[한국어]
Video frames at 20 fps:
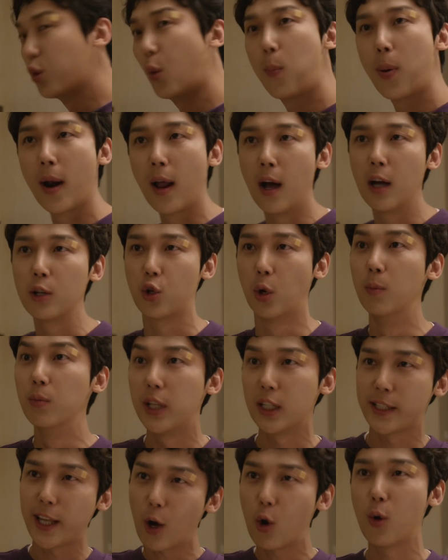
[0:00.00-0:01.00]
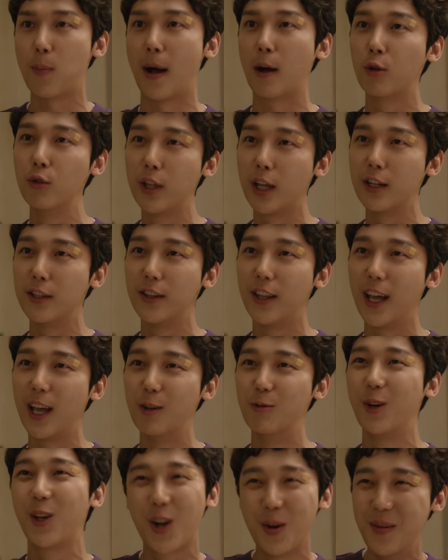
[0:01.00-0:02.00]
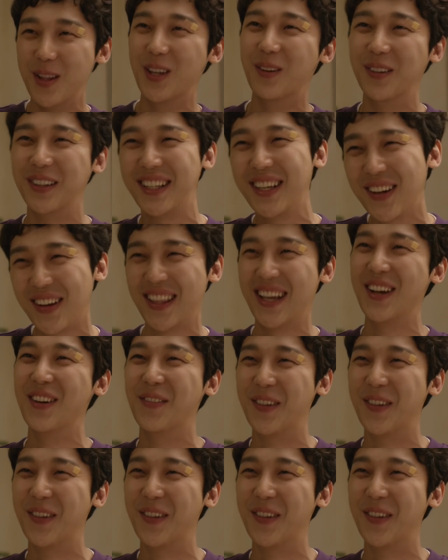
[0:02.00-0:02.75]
소파랑 전부 다 새 걸로 바꾼다는데 우리 것만 너무 티나나